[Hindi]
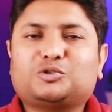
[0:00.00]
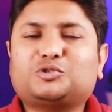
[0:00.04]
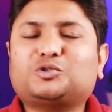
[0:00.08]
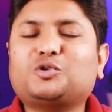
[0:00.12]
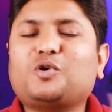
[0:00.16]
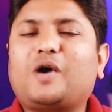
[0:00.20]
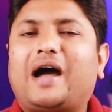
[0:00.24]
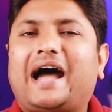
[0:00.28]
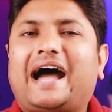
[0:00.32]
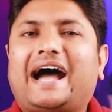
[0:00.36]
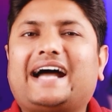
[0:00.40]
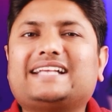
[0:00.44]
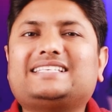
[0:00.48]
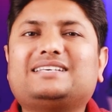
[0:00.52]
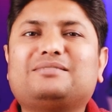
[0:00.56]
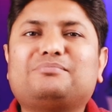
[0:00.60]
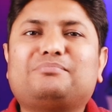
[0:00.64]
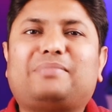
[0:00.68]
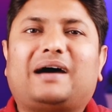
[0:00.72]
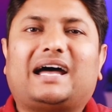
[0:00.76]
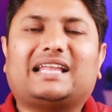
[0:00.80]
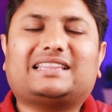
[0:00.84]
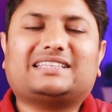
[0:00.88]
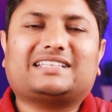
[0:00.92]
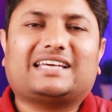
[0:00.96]
दोस्तों आज
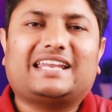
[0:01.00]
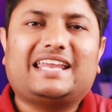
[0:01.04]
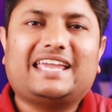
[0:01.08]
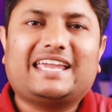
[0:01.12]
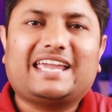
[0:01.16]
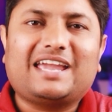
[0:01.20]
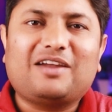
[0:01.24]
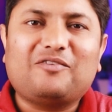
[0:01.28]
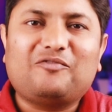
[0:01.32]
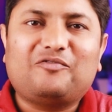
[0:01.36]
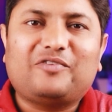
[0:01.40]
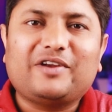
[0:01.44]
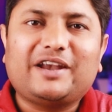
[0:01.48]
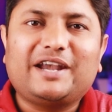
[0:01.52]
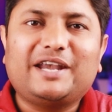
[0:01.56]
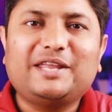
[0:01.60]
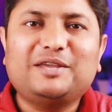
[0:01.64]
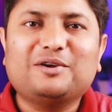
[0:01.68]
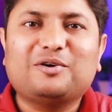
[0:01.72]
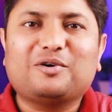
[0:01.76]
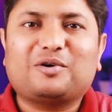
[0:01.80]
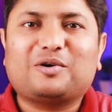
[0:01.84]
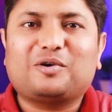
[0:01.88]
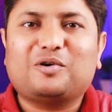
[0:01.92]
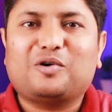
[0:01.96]
हम बात करेंगे
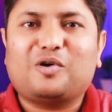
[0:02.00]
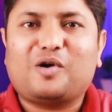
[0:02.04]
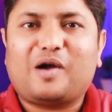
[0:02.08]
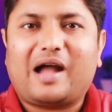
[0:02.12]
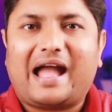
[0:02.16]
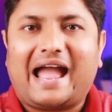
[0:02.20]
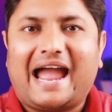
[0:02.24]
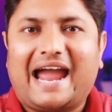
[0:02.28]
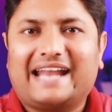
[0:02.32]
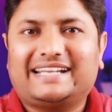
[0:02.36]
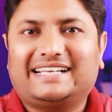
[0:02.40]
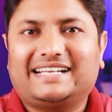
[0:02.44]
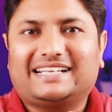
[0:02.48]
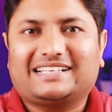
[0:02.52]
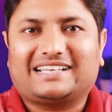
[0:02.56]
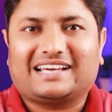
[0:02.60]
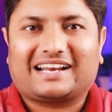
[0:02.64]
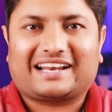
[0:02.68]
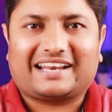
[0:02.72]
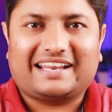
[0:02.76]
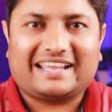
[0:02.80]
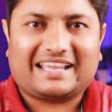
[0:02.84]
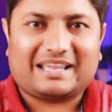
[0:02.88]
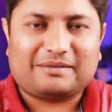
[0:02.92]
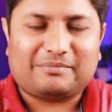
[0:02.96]
वीडियो को एडिट
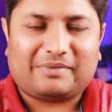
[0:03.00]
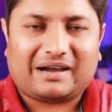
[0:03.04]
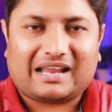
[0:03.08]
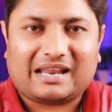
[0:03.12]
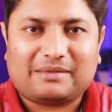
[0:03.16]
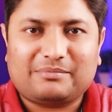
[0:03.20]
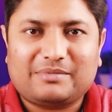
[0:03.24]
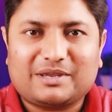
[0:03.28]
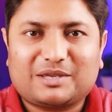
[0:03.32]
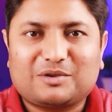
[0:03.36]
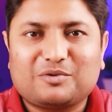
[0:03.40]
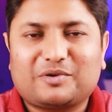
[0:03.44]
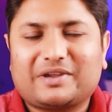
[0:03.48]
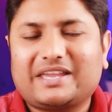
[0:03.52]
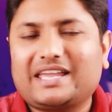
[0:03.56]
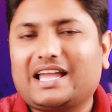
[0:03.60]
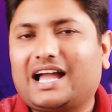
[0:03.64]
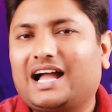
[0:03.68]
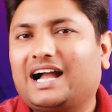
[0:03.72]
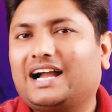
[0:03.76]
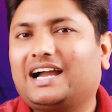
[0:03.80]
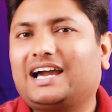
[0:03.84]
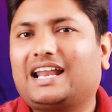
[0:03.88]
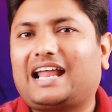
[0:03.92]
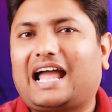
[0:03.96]
करने के बारे में क्योंकि
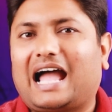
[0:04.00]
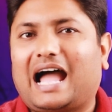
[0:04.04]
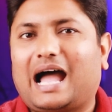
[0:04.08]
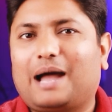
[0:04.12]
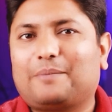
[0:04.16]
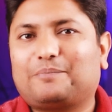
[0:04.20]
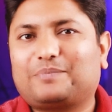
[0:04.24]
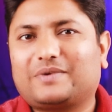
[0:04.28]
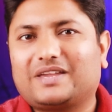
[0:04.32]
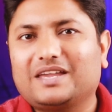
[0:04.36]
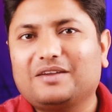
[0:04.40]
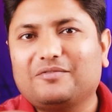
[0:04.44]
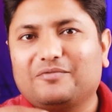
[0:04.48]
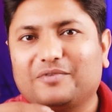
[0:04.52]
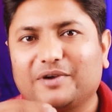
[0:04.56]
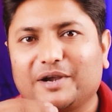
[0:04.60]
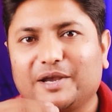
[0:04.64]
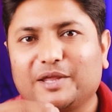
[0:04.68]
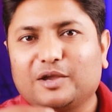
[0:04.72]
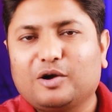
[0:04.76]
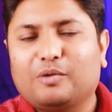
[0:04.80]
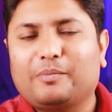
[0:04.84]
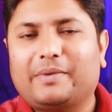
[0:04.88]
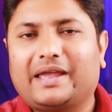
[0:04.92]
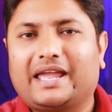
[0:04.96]
अगर आपकी
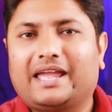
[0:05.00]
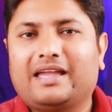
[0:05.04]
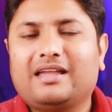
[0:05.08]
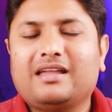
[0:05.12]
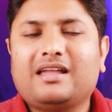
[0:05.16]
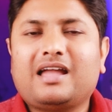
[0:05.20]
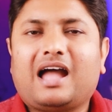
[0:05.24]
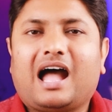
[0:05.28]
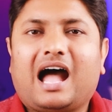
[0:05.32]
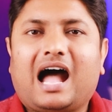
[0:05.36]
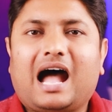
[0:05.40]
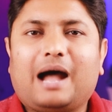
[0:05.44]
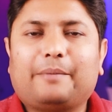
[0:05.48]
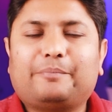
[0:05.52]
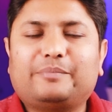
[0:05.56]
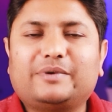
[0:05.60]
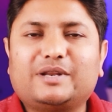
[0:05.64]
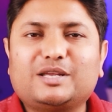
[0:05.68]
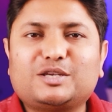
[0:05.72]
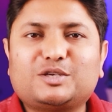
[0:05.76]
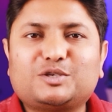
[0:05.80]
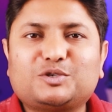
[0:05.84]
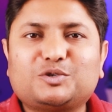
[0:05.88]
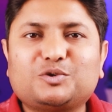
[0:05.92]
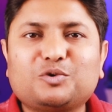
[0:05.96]
वीडियो में
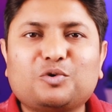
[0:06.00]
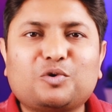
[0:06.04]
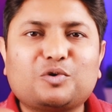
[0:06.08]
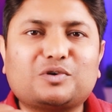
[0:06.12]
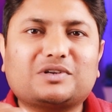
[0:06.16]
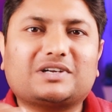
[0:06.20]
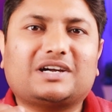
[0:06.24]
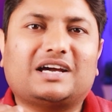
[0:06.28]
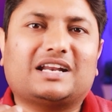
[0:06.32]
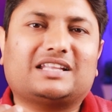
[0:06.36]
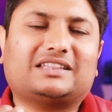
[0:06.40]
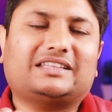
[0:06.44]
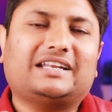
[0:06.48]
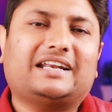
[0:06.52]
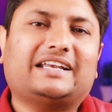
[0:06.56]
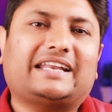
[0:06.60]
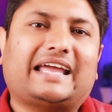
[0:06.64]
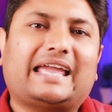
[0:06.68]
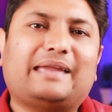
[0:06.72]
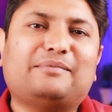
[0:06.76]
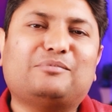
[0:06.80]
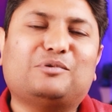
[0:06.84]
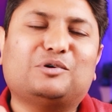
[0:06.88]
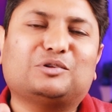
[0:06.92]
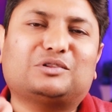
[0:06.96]
आपने शूट करते
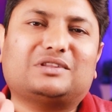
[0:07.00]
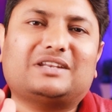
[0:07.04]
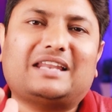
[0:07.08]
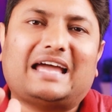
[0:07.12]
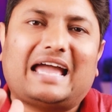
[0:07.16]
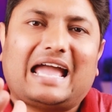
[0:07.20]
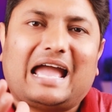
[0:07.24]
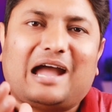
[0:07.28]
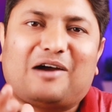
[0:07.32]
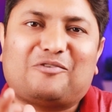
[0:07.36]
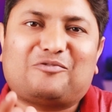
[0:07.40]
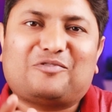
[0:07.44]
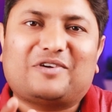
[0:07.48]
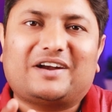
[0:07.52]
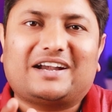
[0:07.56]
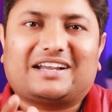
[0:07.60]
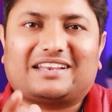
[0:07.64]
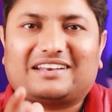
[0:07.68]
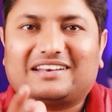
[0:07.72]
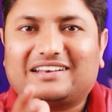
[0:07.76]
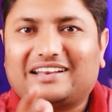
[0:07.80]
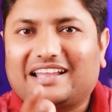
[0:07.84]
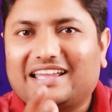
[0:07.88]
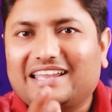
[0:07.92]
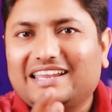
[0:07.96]
टाइम उतना
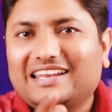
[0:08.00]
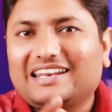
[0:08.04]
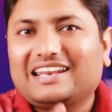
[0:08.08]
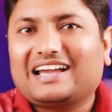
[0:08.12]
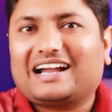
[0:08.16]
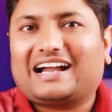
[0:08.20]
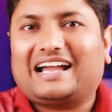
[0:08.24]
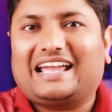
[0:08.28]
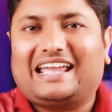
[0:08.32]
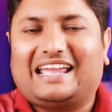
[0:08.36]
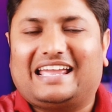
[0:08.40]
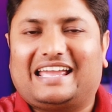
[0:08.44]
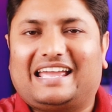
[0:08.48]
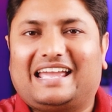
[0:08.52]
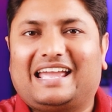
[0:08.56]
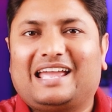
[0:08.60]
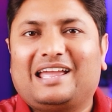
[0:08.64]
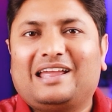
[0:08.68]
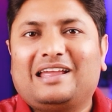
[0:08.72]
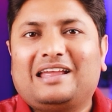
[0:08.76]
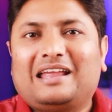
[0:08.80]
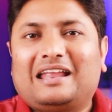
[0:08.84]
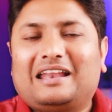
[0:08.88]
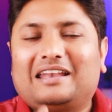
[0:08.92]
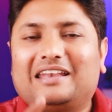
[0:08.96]
एफर्ट नहीं लगाए हैं
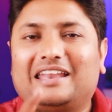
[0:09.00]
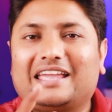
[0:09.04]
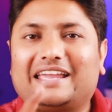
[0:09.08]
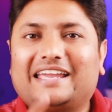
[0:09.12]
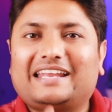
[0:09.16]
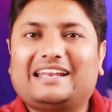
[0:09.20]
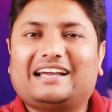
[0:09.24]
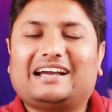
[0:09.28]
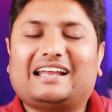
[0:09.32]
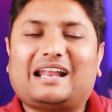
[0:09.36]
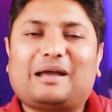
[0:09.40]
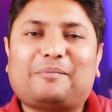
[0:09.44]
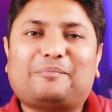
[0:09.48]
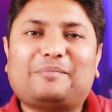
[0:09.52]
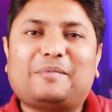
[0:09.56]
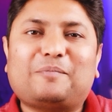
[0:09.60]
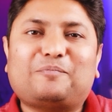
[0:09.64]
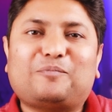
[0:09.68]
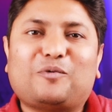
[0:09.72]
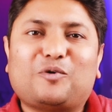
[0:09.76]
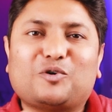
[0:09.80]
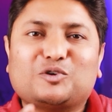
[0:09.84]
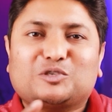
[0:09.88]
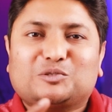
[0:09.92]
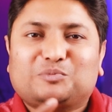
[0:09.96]
लेकिन अगर आपने
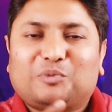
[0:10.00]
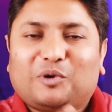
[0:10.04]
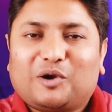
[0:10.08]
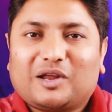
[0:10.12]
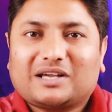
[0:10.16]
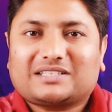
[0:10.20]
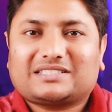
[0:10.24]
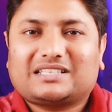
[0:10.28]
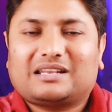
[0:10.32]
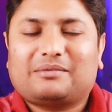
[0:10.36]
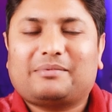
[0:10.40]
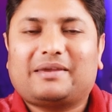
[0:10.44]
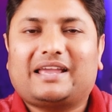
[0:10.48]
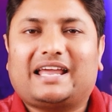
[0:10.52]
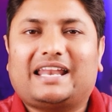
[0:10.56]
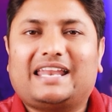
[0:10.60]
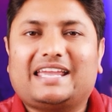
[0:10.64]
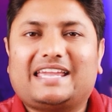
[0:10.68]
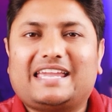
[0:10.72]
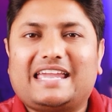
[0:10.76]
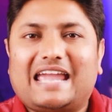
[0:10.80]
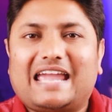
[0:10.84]
पोस्ट प्रोडक्शन में यानी